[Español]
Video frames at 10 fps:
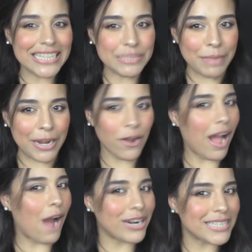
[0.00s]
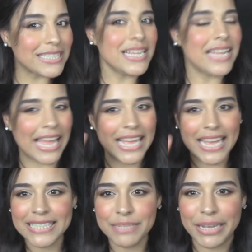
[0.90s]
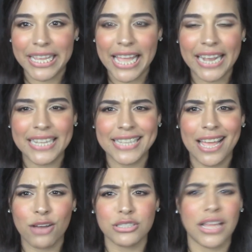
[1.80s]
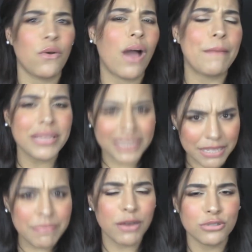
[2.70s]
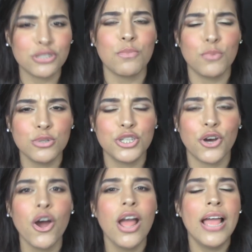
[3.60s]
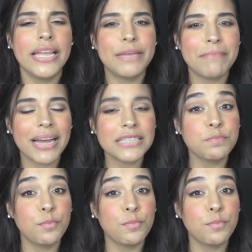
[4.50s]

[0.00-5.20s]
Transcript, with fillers: Espero ahora sí que este maquillaje les haya gustado, a mí sí me gustó mucho y más